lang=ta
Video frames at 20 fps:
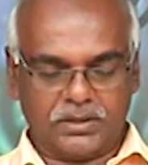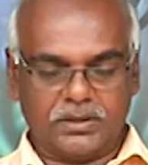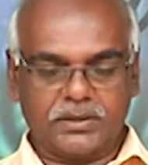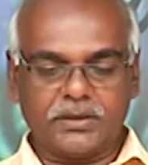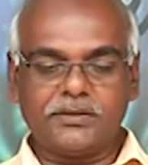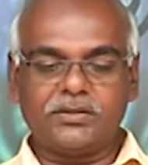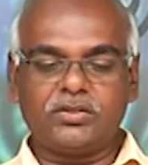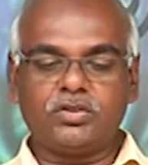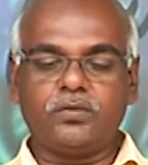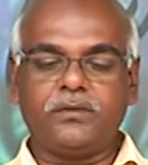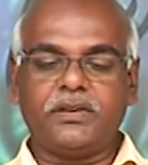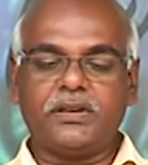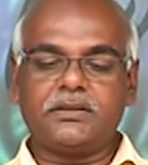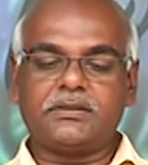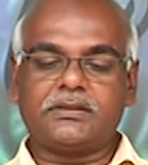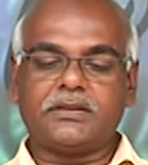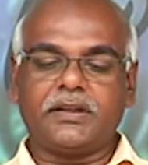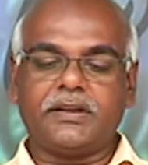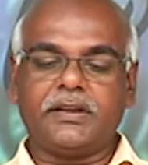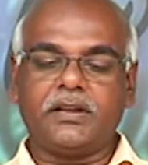கிறிஸ்துவின்
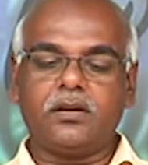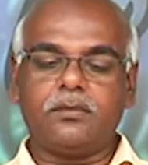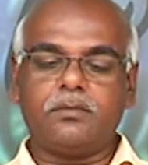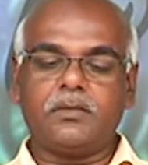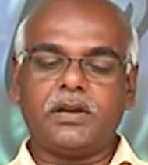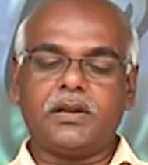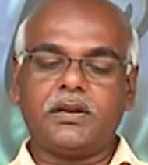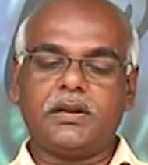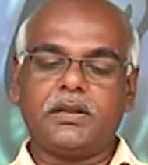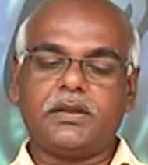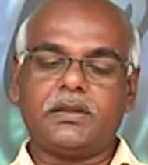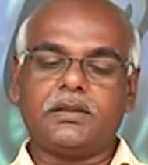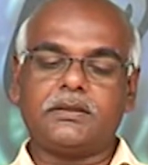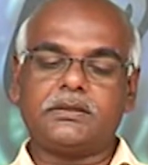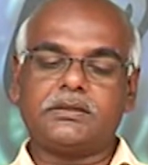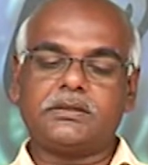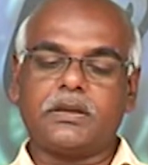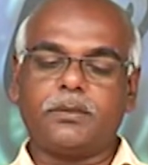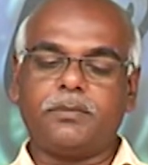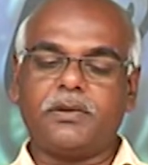சரீரமான
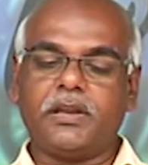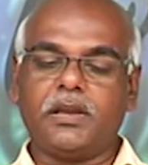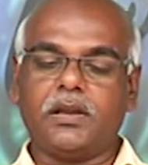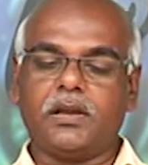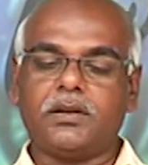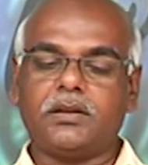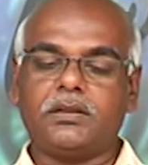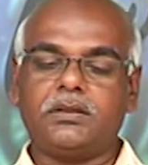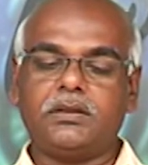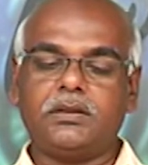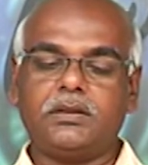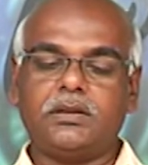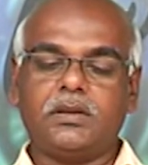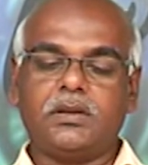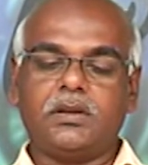சபையானது